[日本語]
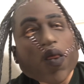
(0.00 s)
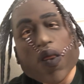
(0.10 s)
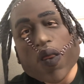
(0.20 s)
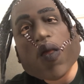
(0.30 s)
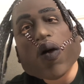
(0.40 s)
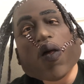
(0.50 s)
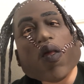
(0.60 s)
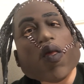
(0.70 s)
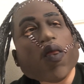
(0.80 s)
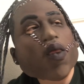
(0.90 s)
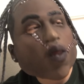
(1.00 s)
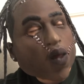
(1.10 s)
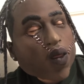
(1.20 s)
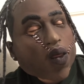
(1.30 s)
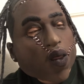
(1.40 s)
ことが多く
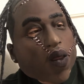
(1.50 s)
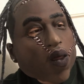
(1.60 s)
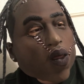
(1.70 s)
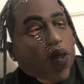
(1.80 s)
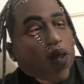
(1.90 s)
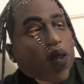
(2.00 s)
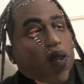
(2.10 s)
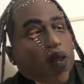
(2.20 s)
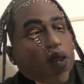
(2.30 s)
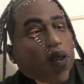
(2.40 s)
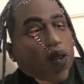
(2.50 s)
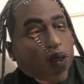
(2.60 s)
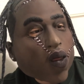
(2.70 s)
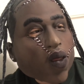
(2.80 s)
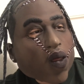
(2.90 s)
なったみたい
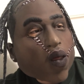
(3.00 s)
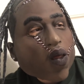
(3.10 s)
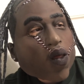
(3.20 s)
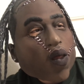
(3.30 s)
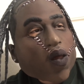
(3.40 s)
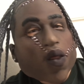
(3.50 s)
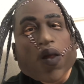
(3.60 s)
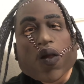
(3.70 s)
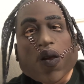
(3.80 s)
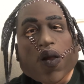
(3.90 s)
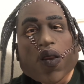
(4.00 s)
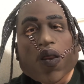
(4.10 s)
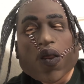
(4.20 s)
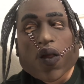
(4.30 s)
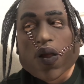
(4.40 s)
で、たまにね、あの
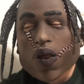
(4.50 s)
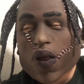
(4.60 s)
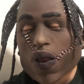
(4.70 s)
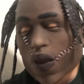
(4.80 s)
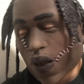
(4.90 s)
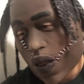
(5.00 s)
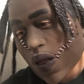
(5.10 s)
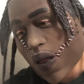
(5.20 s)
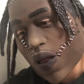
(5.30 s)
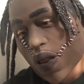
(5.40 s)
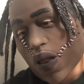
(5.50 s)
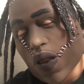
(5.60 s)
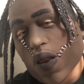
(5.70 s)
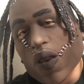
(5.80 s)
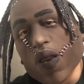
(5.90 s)
古着屋さんとかで、まあ
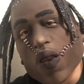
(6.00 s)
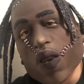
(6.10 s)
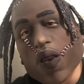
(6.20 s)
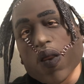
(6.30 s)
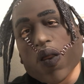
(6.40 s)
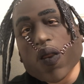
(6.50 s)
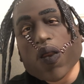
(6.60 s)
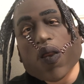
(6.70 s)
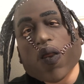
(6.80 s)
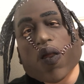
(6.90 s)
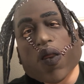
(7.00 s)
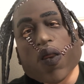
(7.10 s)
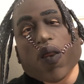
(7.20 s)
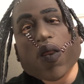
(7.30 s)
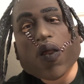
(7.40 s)
僕の
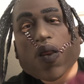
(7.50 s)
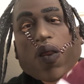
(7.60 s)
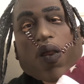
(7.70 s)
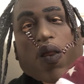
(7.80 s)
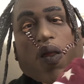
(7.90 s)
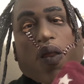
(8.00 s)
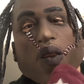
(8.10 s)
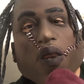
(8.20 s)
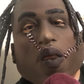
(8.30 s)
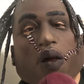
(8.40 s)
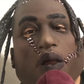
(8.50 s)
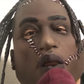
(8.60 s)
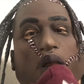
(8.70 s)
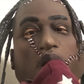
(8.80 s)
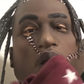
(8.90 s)
モデルとか売ってるとこある
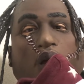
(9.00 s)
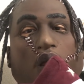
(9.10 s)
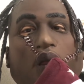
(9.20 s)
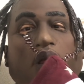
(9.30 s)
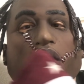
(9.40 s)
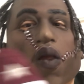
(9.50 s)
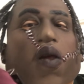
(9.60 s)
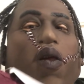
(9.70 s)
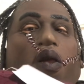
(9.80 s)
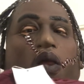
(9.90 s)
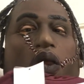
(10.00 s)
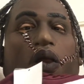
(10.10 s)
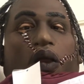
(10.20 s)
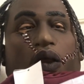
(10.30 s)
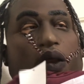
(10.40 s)
んですけど、同じやつ。